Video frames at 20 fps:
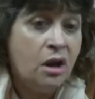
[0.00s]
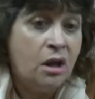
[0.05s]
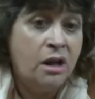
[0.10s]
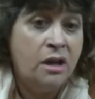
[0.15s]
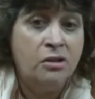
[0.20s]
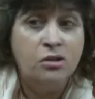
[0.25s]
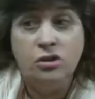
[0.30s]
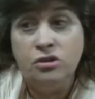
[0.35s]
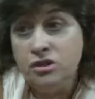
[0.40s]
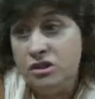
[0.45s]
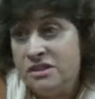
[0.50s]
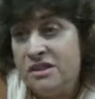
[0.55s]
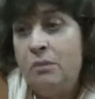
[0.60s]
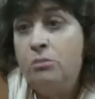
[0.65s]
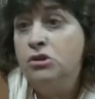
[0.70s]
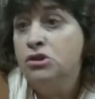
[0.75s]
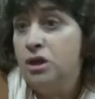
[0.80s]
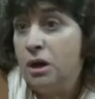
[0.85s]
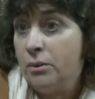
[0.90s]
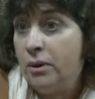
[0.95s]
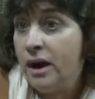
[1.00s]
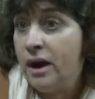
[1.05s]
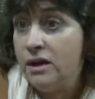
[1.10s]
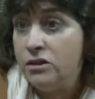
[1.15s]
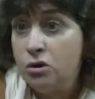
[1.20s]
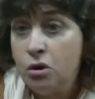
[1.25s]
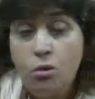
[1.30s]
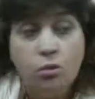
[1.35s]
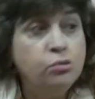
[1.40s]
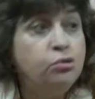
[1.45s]
en donde estamos
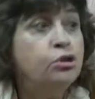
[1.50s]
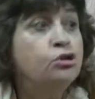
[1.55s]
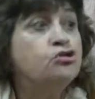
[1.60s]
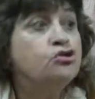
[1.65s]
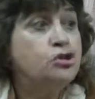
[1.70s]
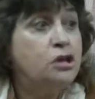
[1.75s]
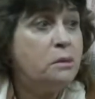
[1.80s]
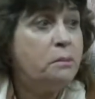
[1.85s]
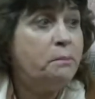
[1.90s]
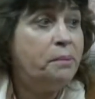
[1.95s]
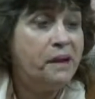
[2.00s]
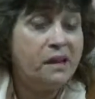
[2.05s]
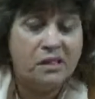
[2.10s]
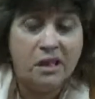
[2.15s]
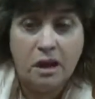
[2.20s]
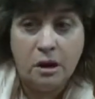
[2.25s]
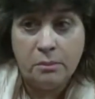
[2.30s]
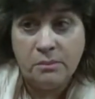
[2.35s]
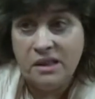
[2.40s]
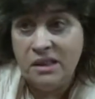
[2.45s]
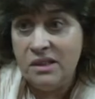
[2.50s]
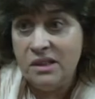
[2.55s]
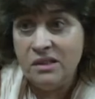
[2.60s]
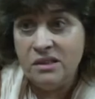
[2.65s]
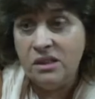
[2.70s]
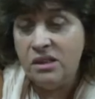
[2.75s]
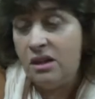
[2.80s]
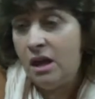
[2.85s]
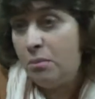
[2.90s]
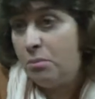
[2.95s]
trabajando juntos sin perder mi
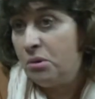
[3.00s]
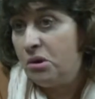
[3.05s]
identidad,